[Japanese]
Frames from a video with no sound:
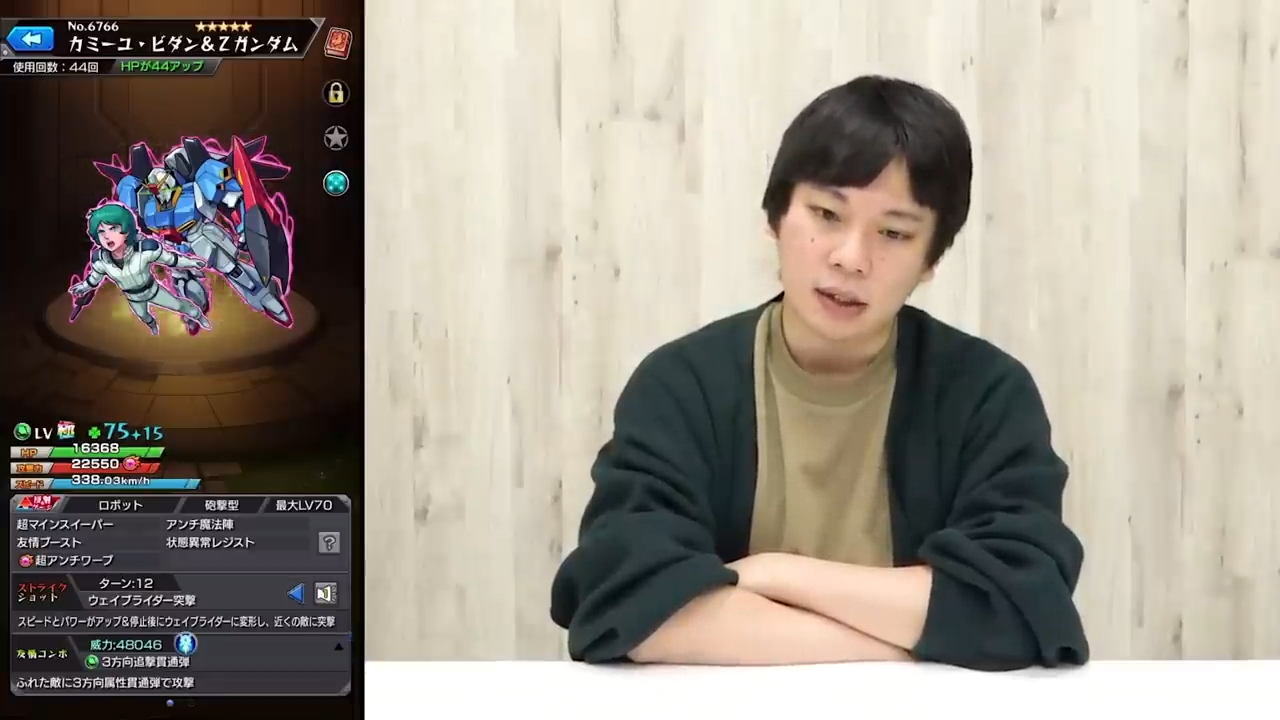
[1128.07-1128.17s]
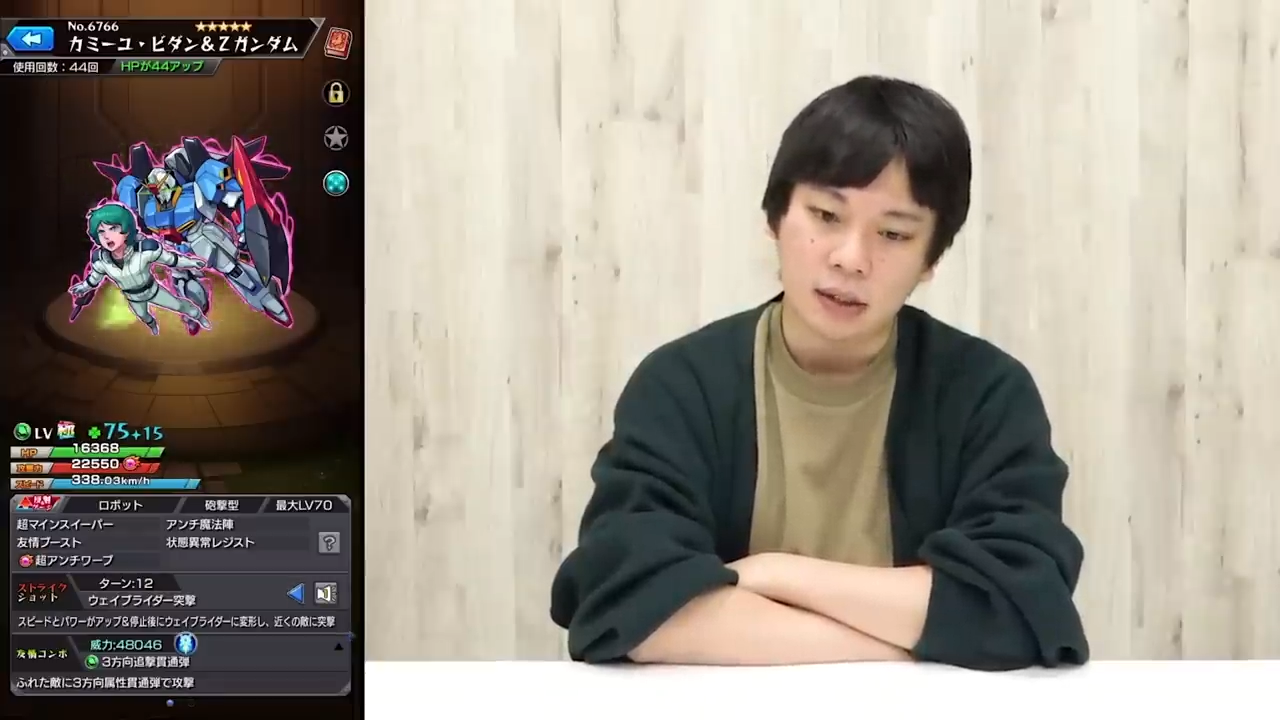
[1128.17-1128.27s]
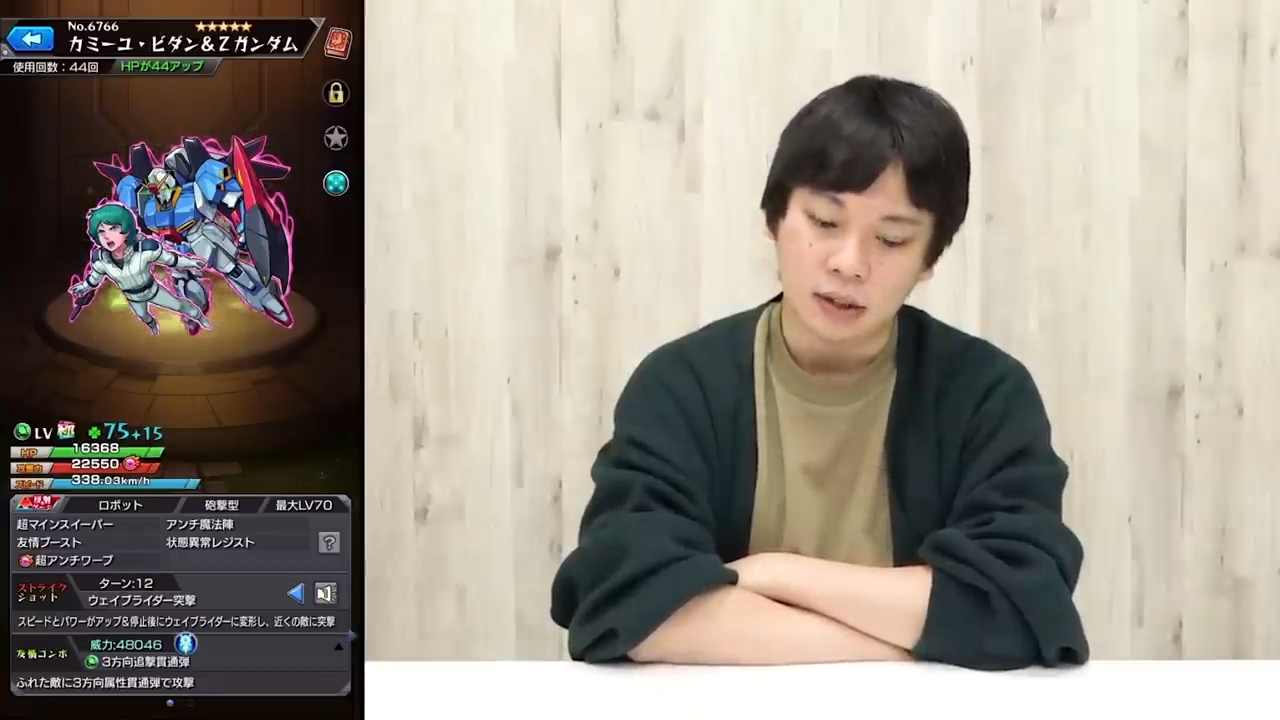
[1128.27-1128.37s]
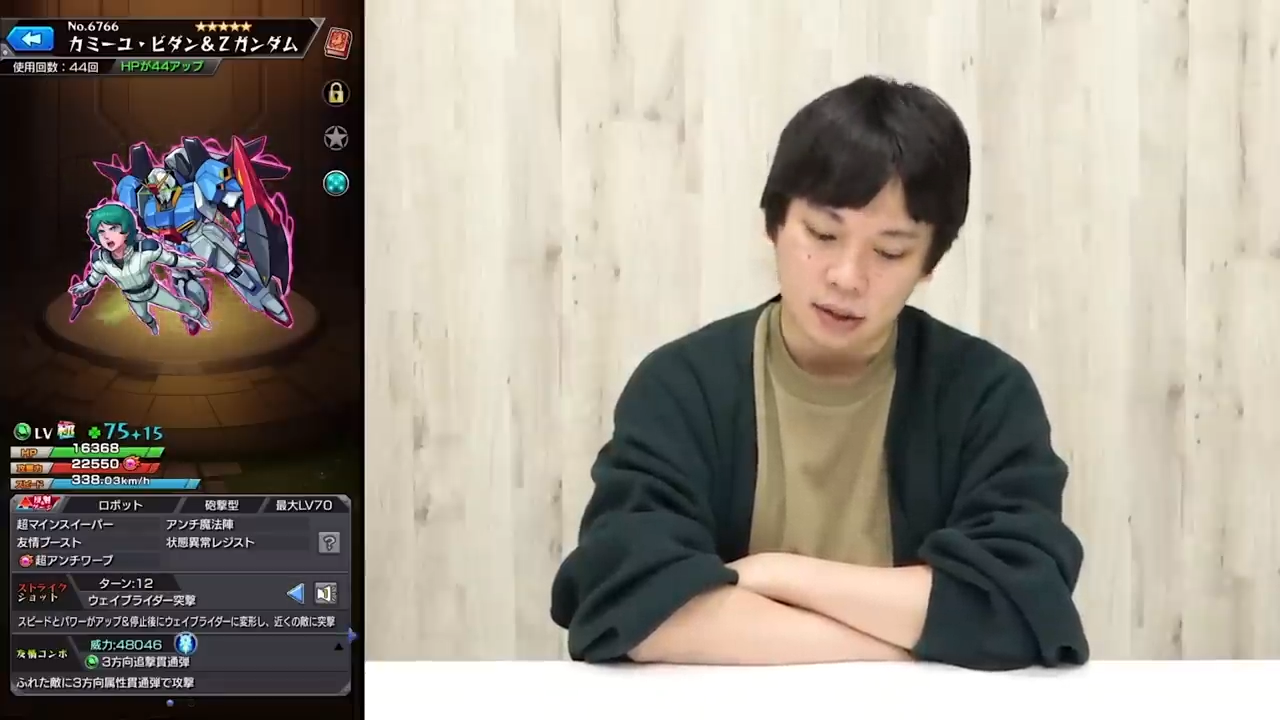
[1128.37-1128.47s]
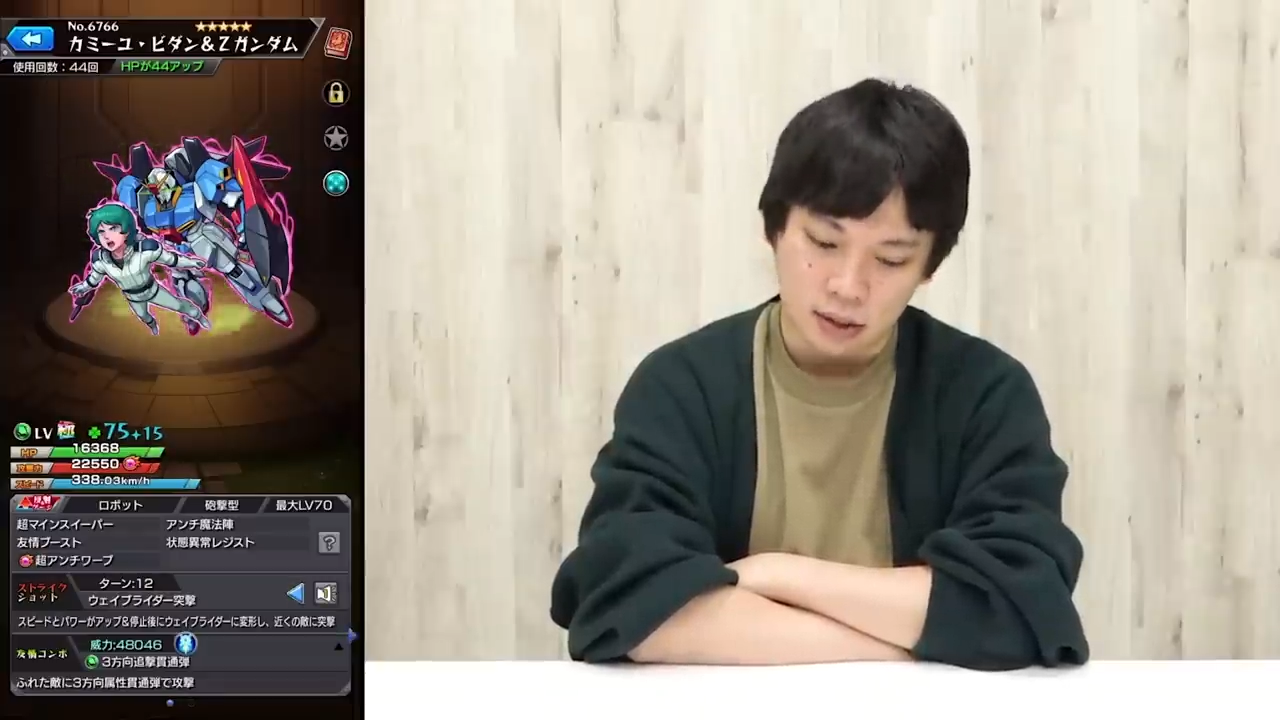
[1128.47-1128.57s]
う
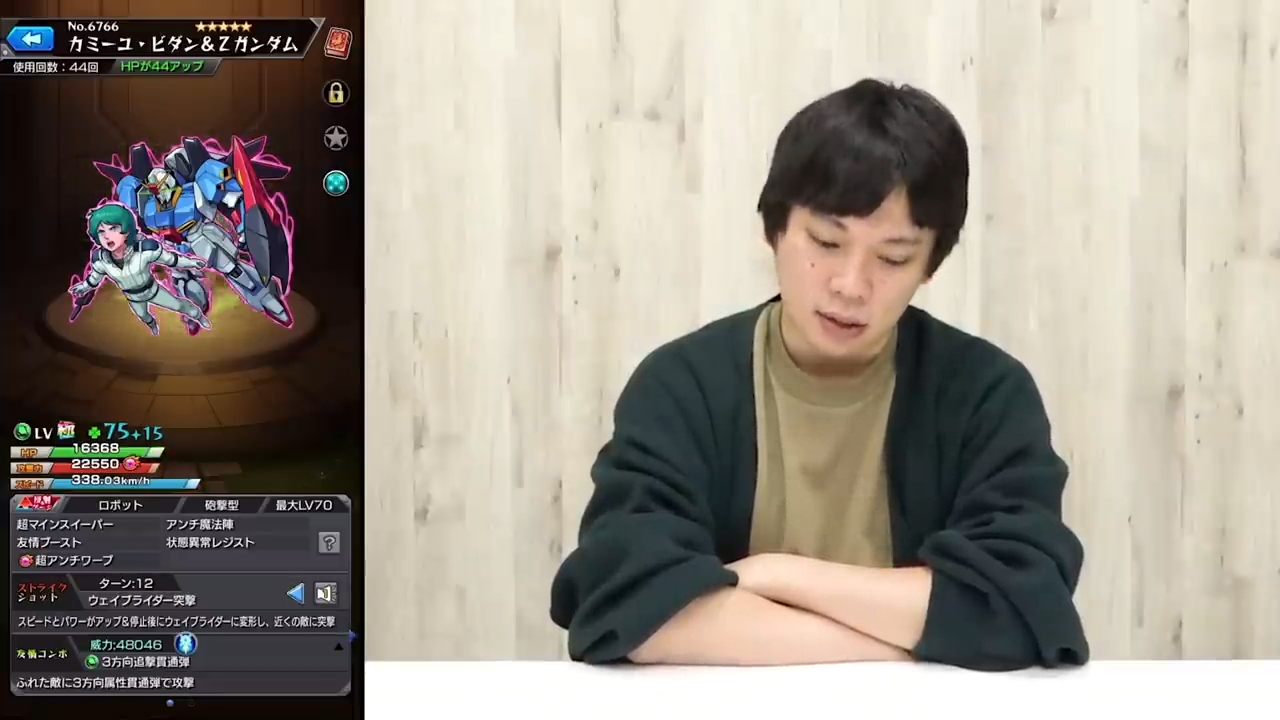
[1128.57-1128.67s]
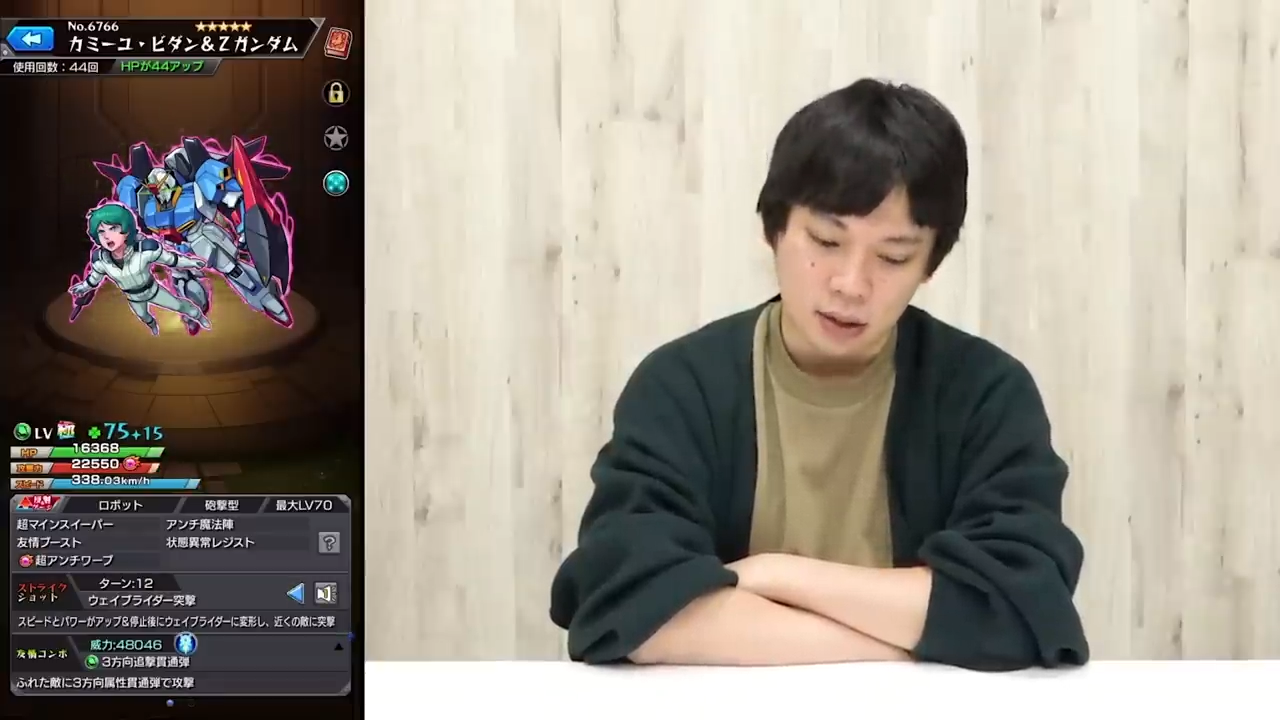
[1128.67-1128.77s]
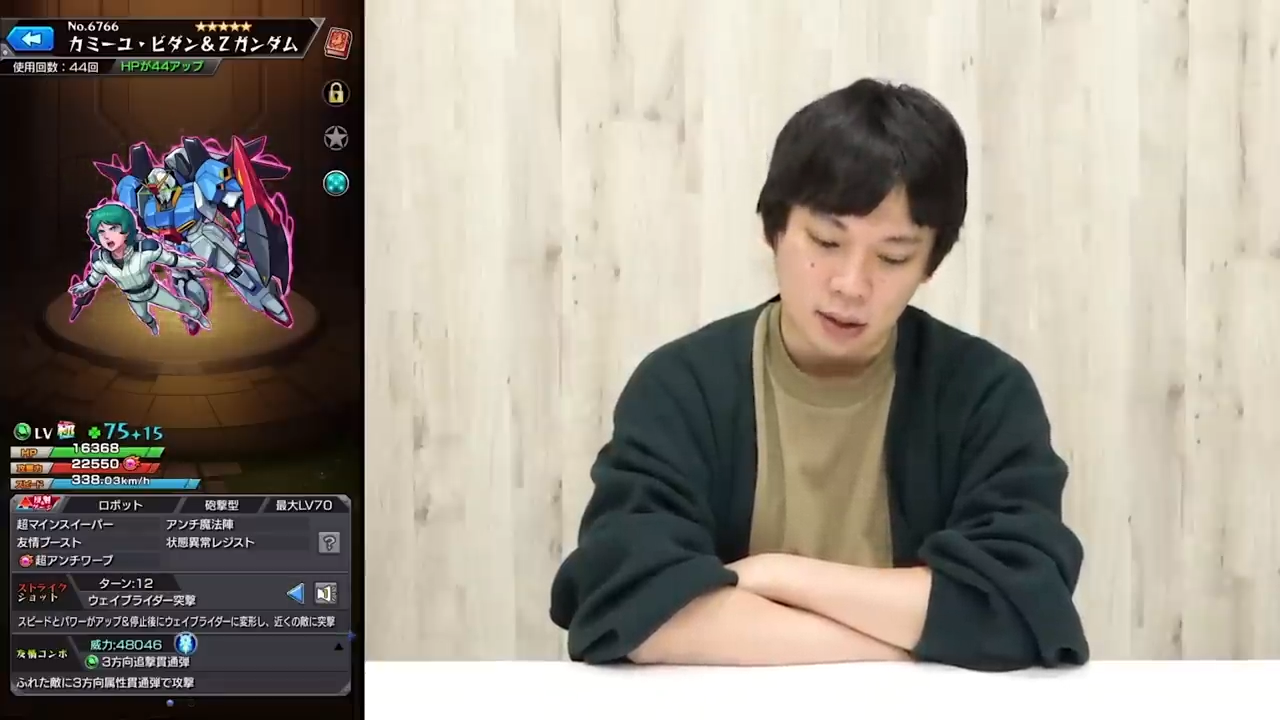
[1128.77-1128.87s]
ん